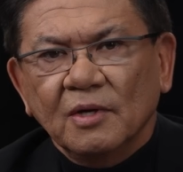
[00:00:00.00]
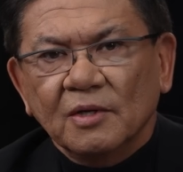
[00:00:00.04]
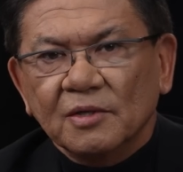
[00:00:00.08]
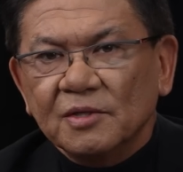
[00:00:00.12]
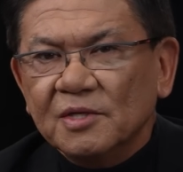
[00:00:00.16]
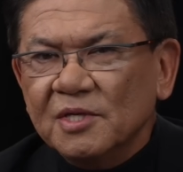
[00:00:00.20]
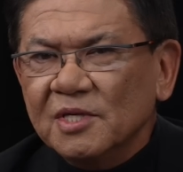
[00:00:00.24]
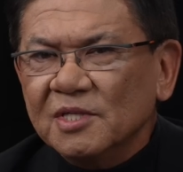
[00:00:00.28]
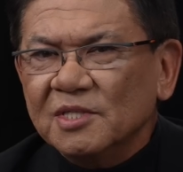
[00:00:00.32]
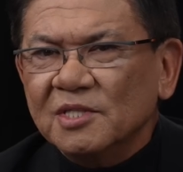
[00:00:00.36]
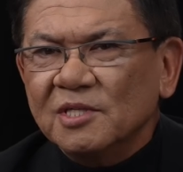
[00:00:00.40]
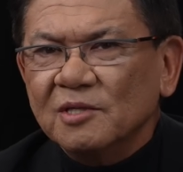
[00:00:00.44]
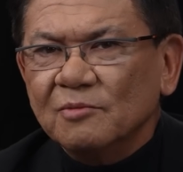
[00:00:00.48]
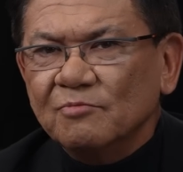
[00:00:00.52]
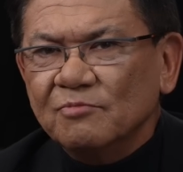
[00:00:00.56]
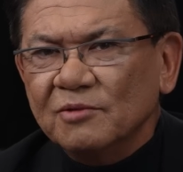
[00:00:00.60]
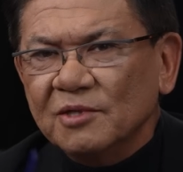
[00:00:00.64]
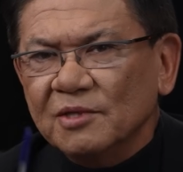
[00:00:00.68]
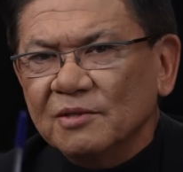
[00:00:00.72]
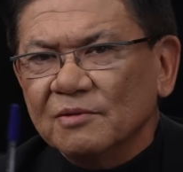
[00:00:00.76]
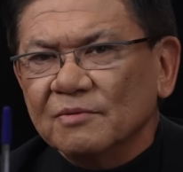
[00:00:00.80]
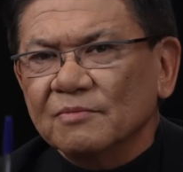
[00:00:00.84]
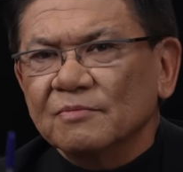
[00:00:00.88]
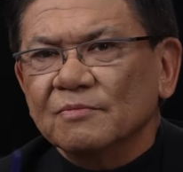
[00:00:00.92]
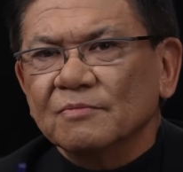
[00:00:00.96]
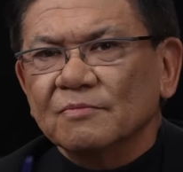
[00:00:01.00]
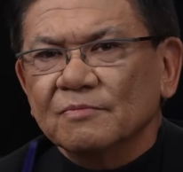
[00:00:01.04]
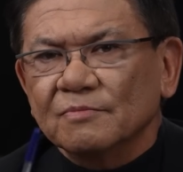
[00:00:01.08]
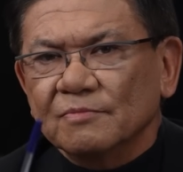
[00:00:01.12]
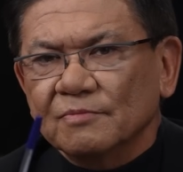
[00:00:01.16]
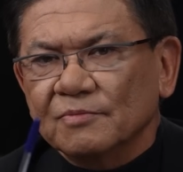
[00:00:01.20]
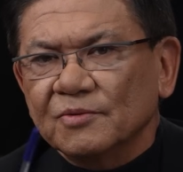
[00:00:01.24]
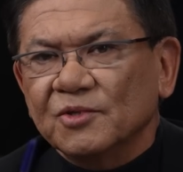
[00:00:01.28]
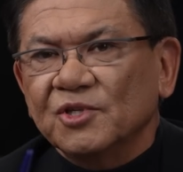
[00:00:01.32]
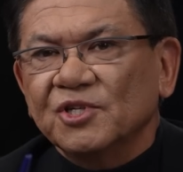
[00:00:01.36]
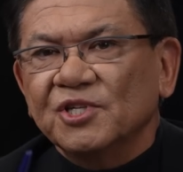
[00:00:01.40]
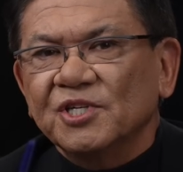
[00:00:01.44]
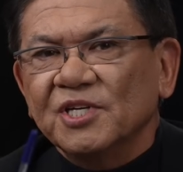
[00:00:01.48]
Если бы
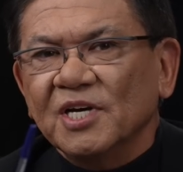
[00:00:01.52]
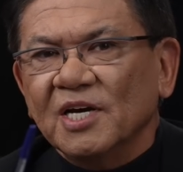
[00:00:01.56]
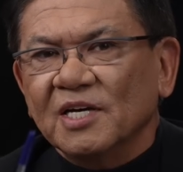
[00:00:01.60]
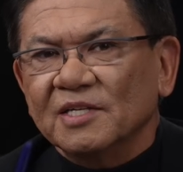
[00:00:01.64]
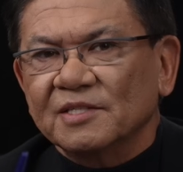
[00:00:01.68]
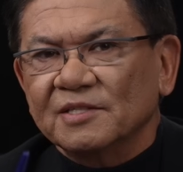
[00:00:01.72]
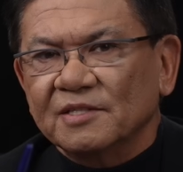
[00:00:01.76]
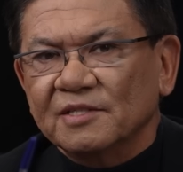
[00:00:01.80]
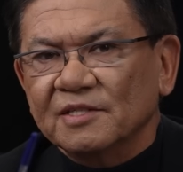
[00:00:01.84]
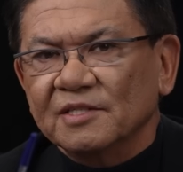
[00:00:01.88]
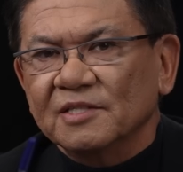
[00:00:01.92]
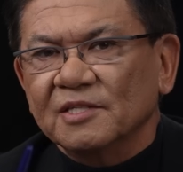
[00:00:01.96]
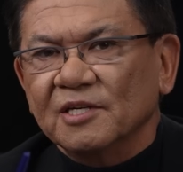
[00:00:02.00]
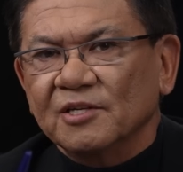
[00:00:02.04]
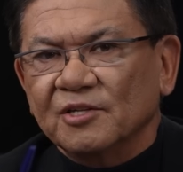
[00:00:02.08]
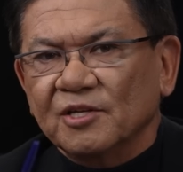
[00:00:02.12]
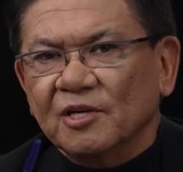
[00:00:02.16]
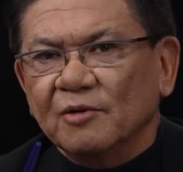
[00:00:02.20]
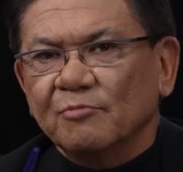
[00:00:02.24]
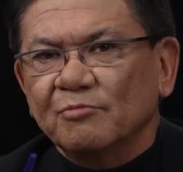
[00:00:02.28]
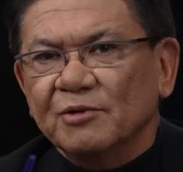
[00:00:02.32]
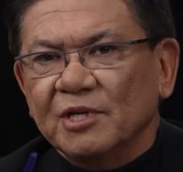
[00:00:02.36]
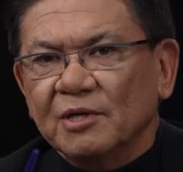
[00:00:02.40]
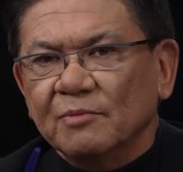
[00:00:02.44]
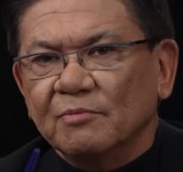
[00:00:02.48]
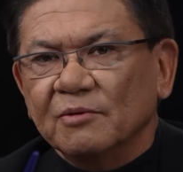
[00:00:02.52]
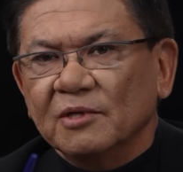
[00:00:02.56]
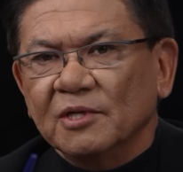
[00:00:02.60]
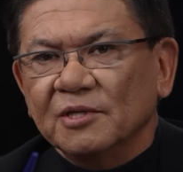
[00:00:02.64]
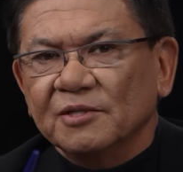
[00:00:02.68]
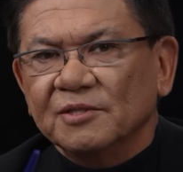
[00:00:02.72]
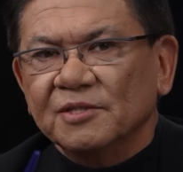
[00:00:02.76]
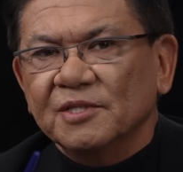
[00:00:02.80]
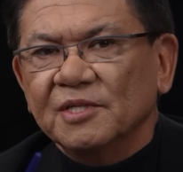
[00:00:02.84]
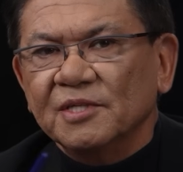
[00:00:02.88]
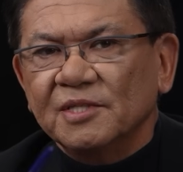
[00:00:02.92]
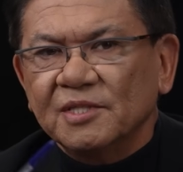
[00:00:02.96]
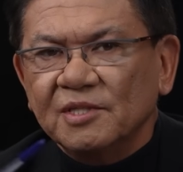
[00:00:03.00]
часть из этой прибыли
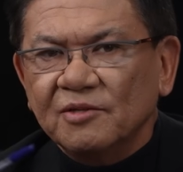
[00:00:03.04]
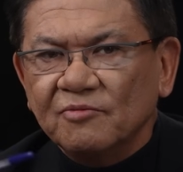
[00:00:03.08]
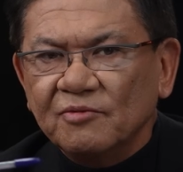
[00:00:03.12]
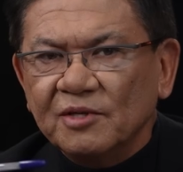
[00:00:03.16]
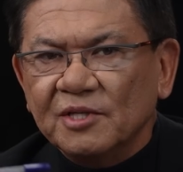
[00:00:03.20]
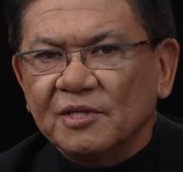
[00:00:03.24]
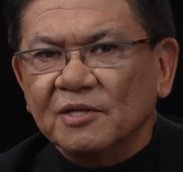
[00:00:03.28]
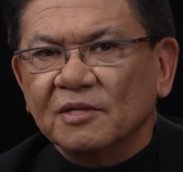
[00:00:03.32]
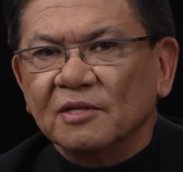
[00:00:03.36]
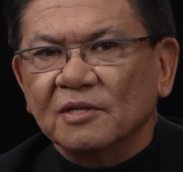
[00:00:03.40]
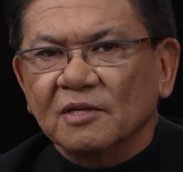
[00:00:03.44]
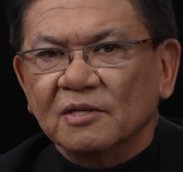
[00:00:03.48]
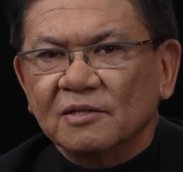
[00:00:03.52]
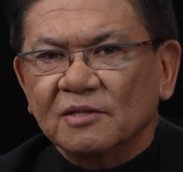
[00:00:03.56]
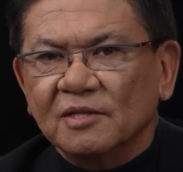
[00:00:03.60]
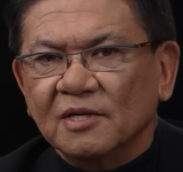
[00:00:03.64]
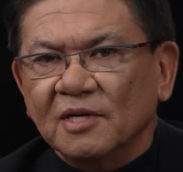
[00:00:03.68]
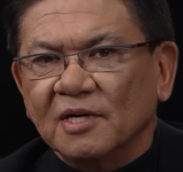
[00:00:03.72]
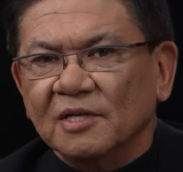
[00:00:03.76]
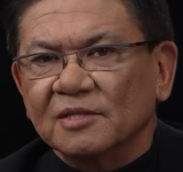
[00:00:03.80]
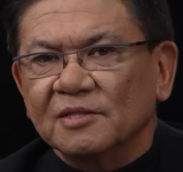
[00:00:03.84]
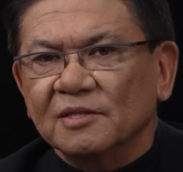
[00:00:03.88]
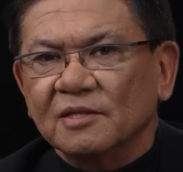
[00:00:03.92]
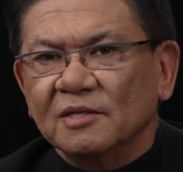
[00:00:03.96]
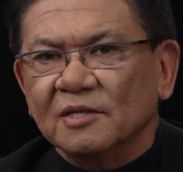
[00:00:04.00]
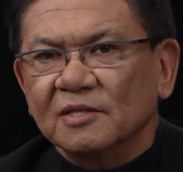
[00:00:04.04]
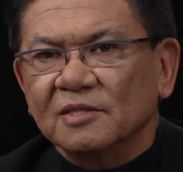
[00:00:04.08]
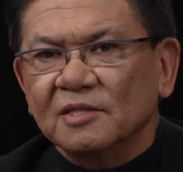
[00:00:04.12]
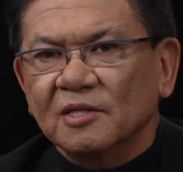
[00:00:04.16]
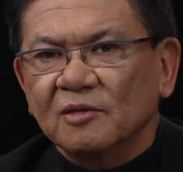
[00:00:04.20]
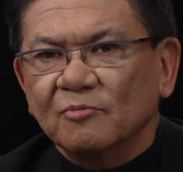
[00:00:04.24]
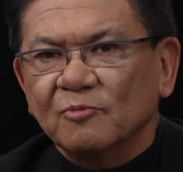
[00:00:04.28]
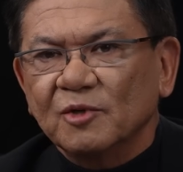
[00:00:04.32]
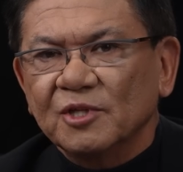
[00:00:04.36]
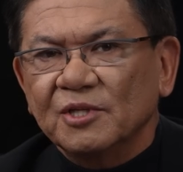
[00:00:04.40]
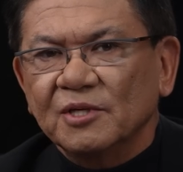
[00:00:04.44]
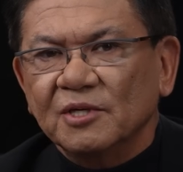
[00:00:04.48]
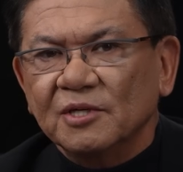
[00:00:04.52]
действительно тратилась
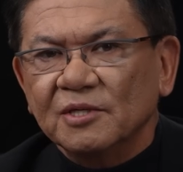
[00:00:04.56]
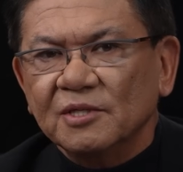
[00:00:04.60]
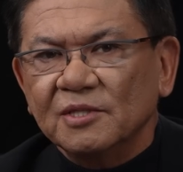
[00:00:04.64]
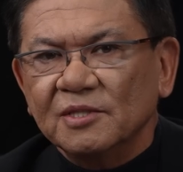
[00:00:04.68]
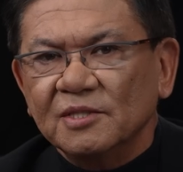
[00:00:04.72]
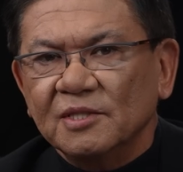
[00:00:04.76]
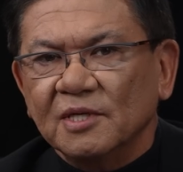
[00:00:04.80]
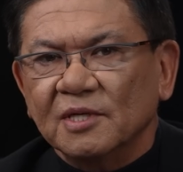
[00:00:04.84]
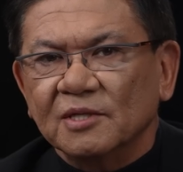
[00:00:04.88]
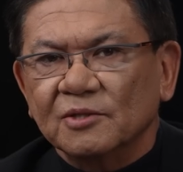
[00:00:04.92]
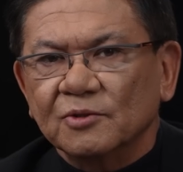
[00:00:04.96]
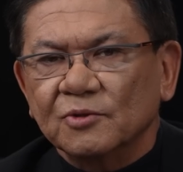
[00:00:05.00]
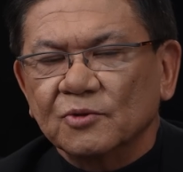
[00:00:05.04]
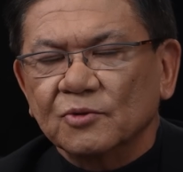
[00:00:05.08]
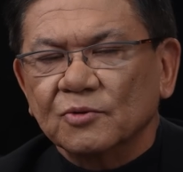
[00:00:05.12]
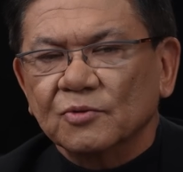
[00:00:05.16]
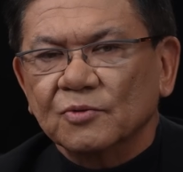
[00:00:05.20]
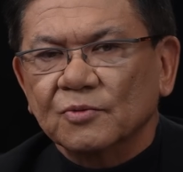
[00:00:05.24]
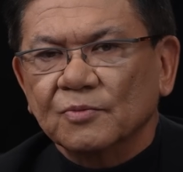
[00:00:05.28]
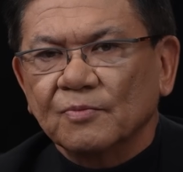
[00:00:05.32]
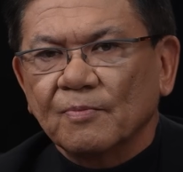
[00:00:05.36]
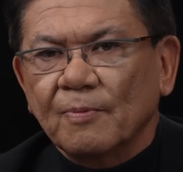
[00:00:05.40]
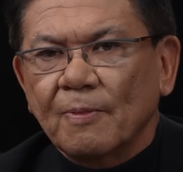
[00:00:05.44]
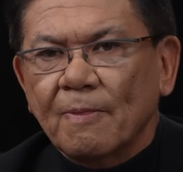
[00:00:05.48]
на модернизацию